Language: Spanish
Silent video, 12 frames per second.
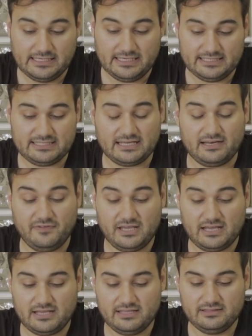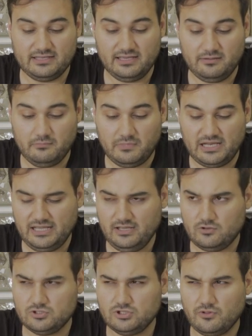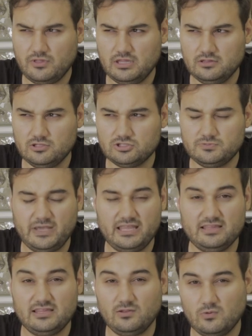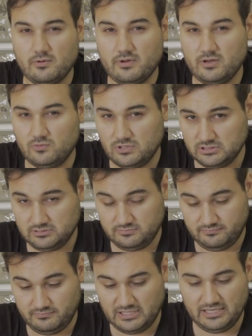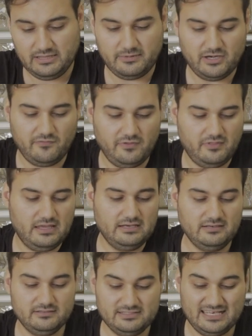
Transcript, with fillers: Esta gráfica, gente, vale 829 euros, ¿vale? De manera oficial.